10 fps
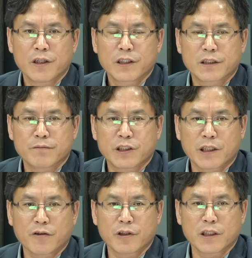지금
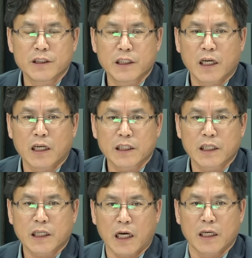
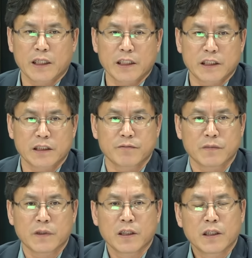비대위원장이 강하게 지금
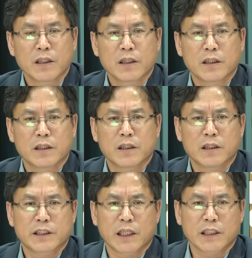어,
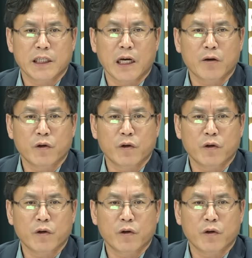제기하고